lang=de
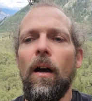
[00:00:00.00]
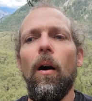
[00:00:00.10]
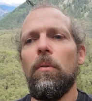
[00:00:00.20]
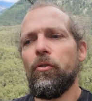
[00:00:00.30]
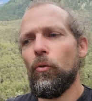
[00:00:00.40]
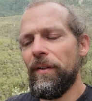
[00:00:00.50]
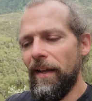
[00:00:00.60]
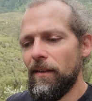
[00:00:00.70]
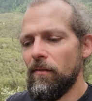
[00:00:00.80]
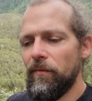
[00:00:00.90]
aber so in
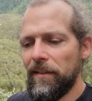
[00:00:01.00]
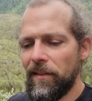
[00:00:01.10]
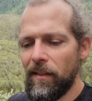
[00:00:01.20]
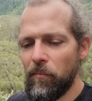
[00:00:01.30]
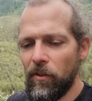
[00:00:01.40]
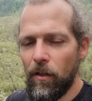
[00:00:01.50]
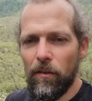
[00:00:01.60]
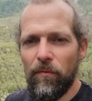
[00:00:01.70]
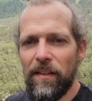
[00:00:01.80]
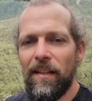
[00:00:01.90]
etwa wären das eben
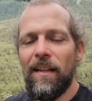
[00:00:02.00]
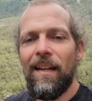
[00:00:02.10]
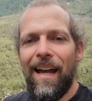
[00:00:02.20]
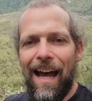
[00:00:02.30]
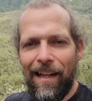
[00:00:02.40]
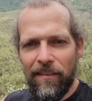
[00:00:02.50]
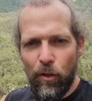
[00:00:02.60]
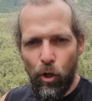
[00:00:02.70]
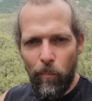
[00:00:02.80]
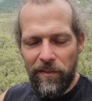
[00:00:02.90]
Sachen wie
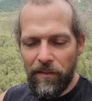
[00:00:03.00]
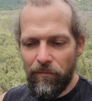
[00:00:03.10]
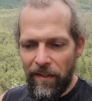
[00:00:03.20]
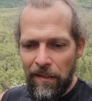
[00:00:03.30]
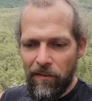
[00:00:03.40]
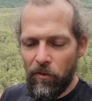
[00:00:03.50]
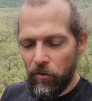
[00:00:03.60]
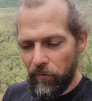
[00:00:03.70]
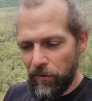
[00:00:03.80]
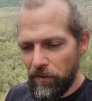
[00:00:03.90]
Ankommen in der Welt, das
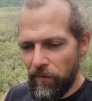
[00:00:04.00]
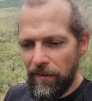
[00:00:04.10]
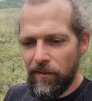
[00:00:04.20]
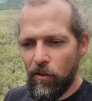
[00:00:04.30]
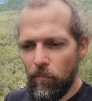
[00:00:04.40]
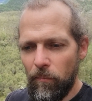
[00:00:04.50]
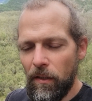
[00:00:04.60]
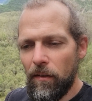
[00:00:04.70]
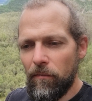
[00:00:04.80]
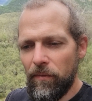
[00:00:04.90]
heißt, wenn ich auf die Welt komme,
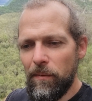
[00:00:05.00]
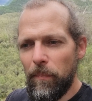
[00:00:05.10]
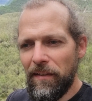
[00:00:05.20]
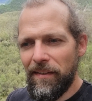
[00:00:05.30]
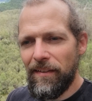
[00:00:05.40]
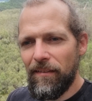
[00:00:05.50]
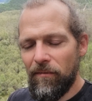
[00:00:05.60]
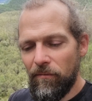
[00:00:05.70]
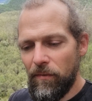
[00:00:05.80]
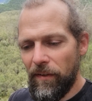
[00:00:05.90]
wie bin ich
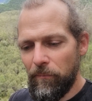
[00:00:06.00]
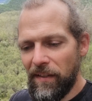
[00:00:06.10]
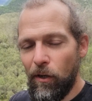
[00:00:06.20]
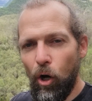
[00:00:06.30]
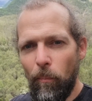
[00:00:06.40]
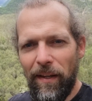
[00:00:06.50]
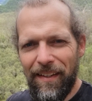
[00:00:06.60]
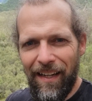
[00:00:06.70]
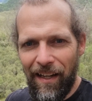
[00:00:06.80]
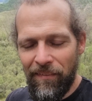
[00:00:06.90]
wie, wie, komme
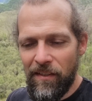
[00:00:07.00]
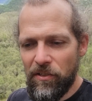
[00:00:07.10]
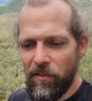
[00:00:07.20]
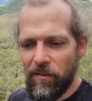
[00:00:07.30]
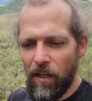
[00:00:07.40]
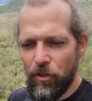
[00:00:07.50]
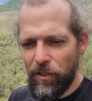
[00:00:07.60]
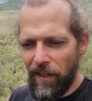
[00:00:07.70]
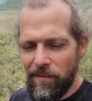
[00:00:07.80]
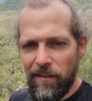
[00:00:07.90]
ich an? Ist das eine
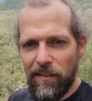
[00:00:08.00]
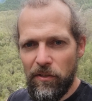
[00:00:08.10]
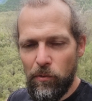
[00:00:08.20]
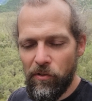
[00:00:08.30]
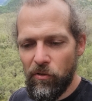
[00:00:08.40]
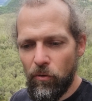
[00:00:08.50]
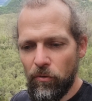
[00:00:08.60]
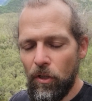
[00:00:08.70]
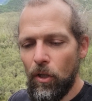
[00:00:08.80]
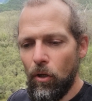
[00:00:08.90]
stressige
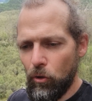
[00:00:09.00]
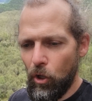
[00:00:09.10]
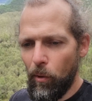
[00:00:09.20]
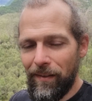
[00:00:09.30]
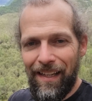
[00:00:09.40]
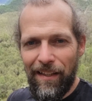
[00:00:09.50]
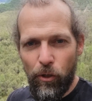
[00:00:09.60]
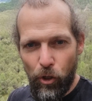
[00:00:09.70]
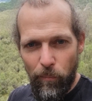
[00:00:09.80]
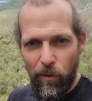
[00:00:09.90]
Situation oder habe ich gleich
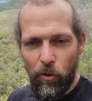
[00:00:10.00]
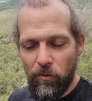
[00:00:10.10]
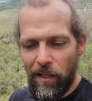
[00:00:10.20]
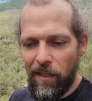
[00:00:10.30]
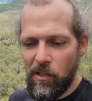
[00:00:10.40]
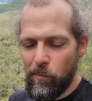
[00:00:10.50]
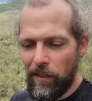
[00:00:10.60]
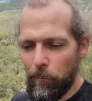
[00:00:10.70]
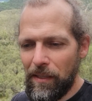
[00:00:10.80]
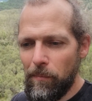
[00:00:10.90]
Körperkontakt zu
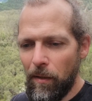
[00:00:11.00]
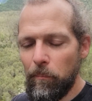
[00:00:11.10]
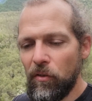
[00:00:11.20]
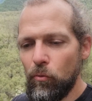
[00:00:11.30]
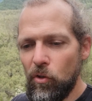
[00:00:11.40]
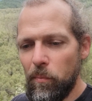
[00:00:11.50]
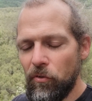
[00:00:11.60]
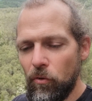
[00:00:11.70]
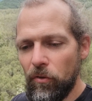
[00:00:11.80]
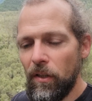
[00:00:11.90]
meiner primären
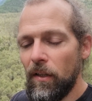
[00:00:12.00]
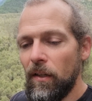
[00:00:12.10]
Bezugsperson?